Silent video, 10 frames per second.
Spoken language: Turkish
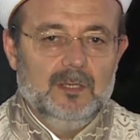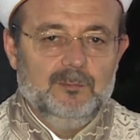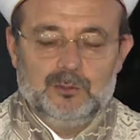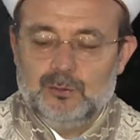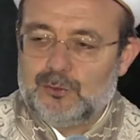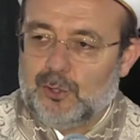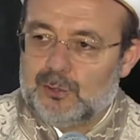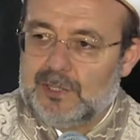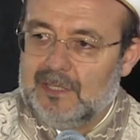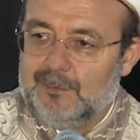bütün
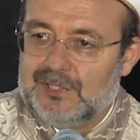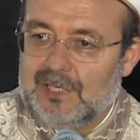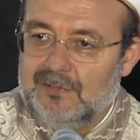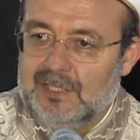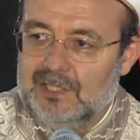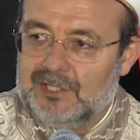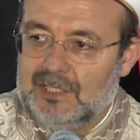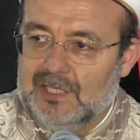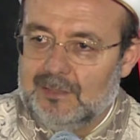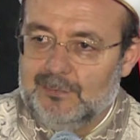sözlerimizde ve
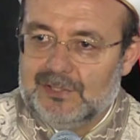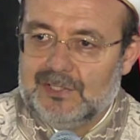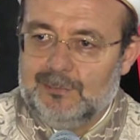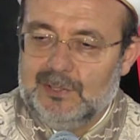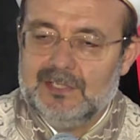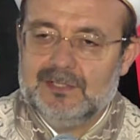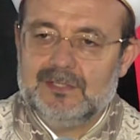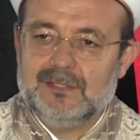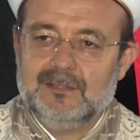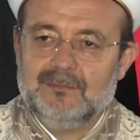ilişkilerimizde
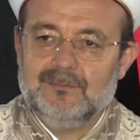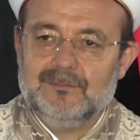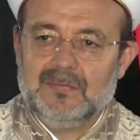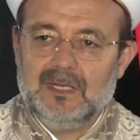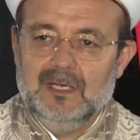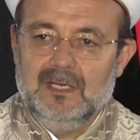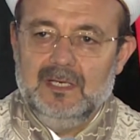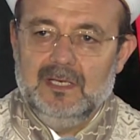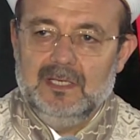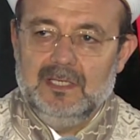biz
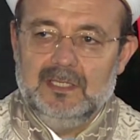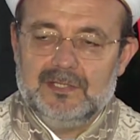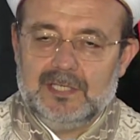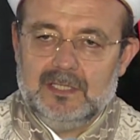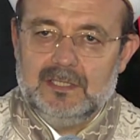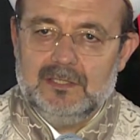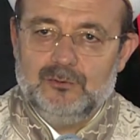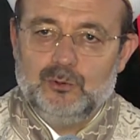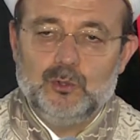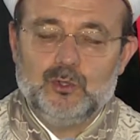insanın
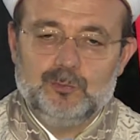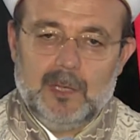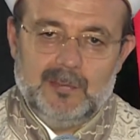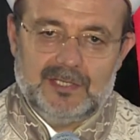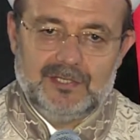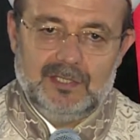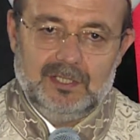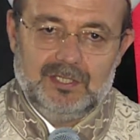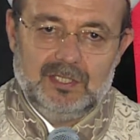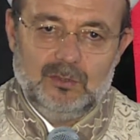düşmemesi
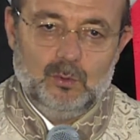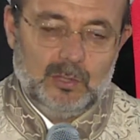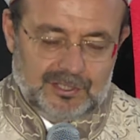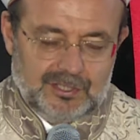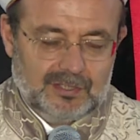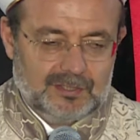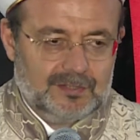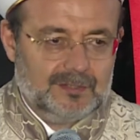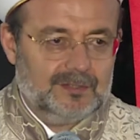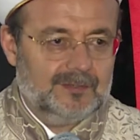için
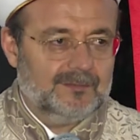uğraşırız.